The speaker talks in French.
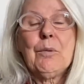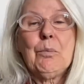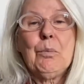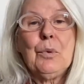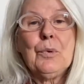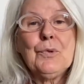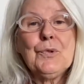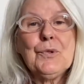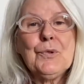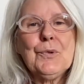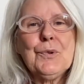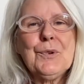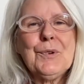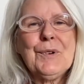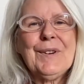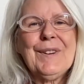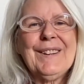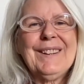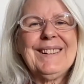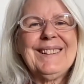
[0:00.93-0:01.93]

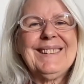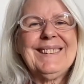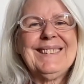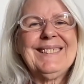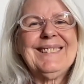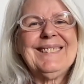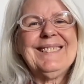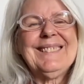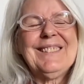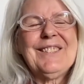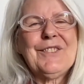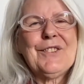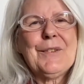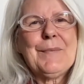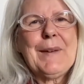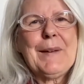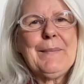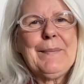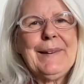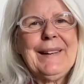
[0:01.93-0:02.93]
Bonjour, euh,
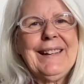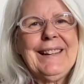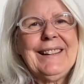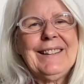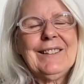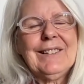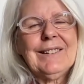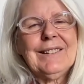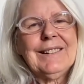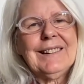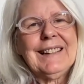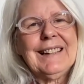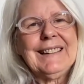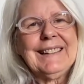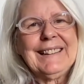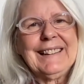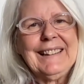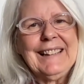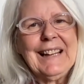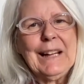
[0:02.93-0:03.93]
je m'appelle euh,
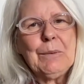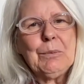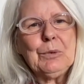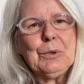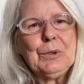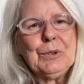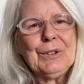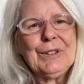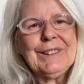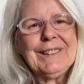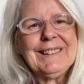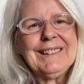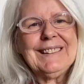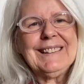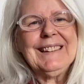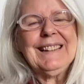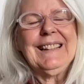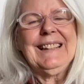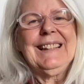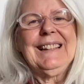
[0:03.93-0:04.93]
Catherine Lamour,
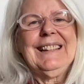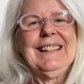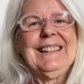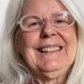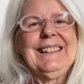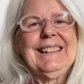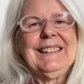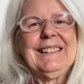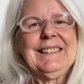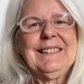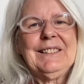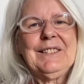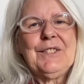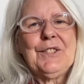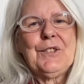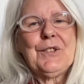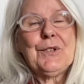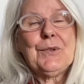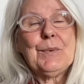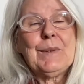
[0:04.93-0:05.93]

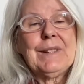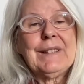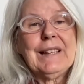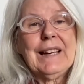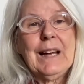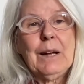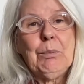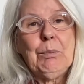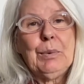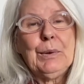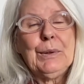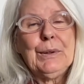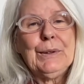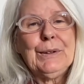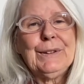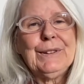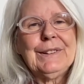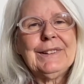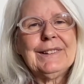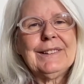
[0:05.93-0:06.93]
euh, je suis
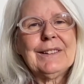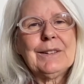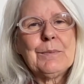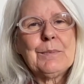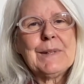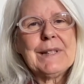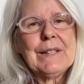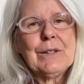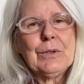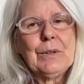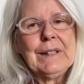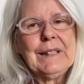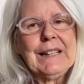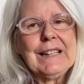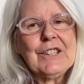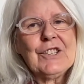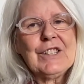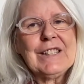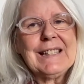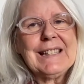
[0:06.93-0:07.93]
thérapeute,
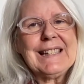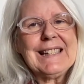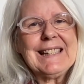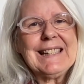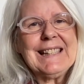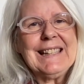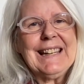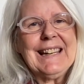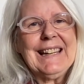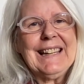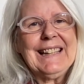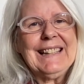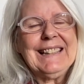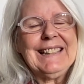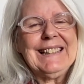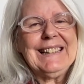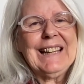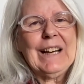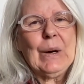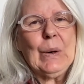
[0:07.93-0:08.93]

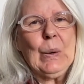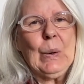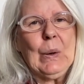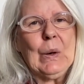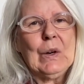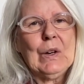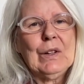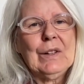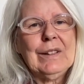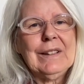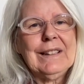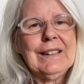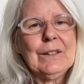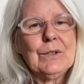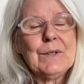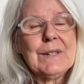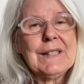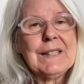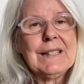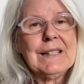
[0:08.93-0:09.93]
psychoénergéticienne, tarologue
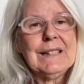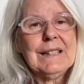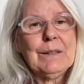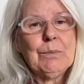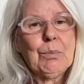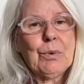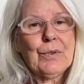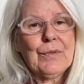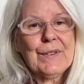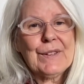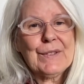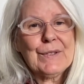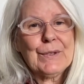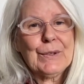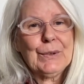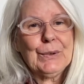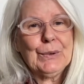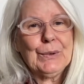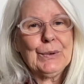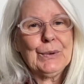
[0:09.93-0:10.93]
et aussi
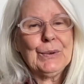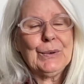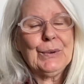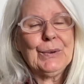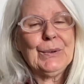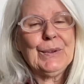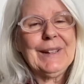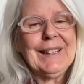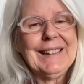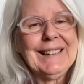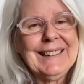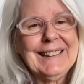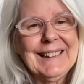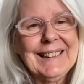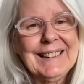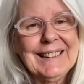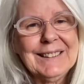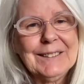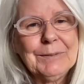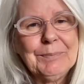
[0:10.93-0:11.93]
professeure de Yoga
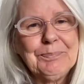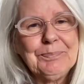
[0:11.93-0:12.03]
Nidra.